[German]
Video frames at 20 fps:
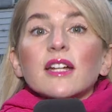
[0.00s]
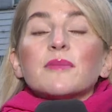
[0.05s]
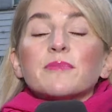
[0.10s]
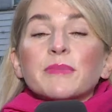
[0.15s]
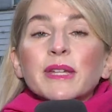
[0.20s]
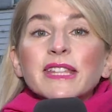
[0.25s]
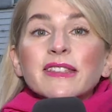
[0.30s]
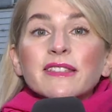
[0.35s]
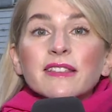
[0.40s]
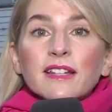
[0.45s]

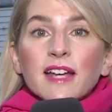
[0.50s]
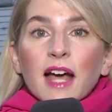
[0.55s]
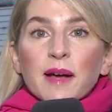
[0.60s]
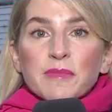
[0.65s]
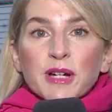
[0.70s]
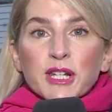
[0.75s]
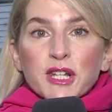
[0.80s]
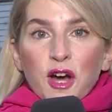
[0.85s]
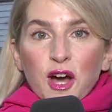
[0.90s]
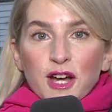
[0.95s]
Mieten kann
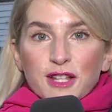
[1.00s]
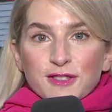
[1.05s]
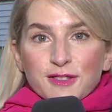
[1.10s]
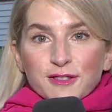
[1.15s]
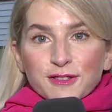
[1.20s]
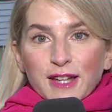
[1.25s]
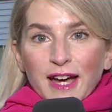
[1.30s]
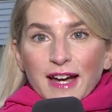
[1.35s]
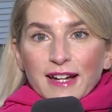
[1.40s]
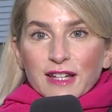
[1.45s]
man
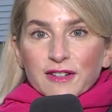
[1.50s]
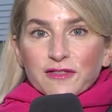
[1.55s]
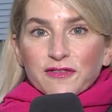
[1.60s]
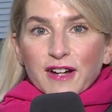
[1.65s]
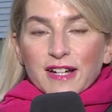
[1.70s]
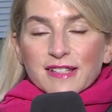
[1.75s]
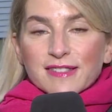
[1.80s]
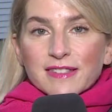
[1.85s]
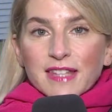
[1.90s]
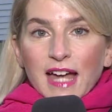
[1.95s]
heutzutage
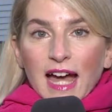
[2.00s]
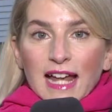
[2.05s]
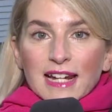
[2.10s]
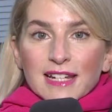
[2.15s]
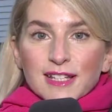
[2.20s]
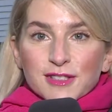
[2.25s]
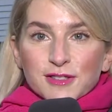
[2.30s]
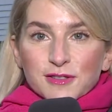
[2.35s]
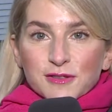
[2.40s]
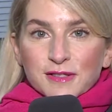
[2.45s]
fast
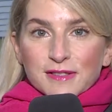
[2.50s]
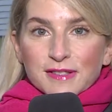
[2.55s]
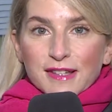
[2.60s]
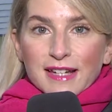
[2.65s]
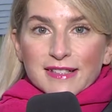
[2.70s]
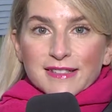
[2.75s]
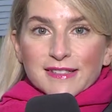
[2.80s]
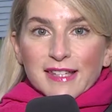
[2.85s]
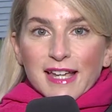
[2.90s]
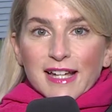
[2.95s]
alles und
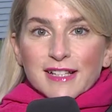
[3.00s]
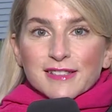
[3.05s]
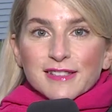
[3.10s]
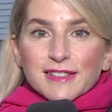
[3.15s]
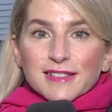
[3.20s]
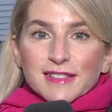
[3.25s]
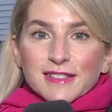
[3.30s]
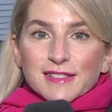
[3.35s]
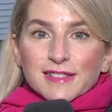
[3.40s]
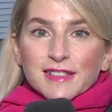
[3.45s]
seit Sex
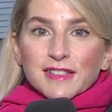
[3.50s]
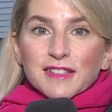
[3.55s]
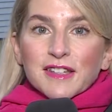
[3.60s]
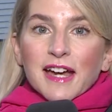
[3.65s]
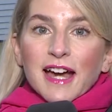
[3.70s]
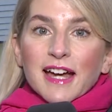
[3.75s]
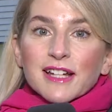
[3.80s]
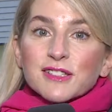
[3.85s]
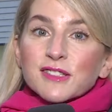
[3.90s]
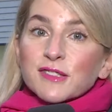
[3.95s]
in the City
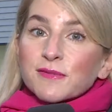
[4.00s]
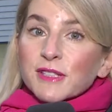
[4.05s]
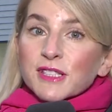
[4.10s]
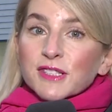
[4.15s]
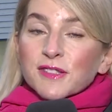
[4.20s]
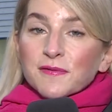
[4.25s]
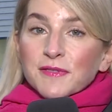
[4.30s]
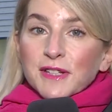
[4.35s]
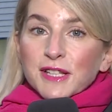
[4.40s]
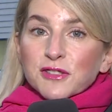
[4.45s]
1
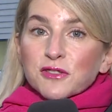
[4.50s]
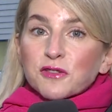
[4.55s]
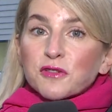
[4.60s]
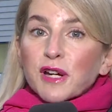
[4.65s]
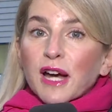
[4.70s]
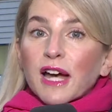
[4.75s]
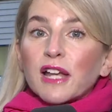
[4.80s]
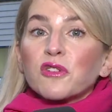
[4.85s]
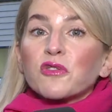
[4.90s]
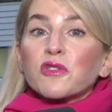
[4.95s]
wissen wir
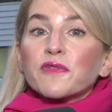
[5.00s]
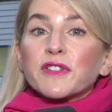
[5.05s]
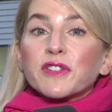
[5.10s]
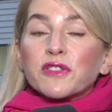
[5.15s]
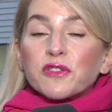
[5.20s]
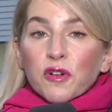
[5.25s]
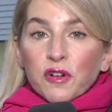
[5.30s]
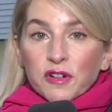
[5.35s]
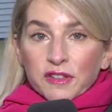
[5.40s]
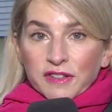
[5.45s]
sogar Louis
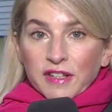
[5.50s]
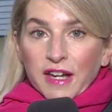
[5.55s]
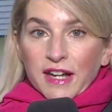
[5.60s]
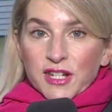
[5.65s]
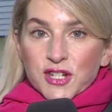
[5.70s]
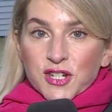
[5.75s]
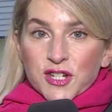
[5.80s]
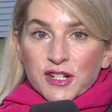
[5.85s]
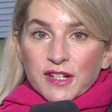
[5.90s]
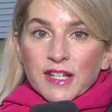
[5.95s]

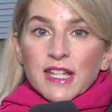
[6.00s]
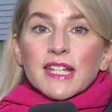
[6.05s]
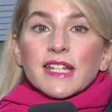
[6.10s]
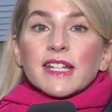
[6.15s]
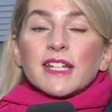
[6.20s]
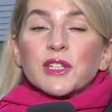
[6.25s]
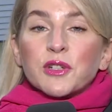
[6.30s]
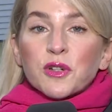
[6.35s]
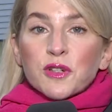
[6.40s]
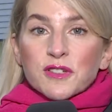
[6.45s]
Vuitton-Taschen.
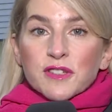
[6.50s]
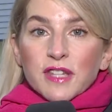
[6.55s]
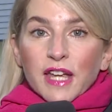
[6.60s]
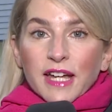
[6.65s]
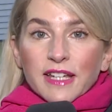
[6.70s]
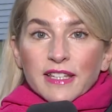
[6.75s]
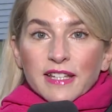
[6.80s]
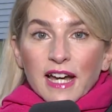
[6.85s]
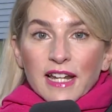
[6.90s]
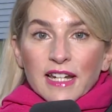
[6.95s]
In
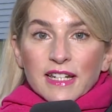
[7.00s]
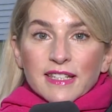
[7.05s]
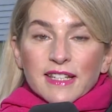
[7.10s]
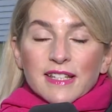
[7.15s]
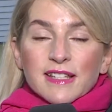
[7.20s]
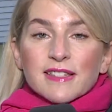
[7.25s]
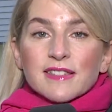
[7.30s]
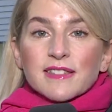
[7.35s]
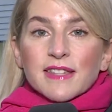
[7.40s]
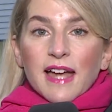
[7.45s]
Österreich allerdings,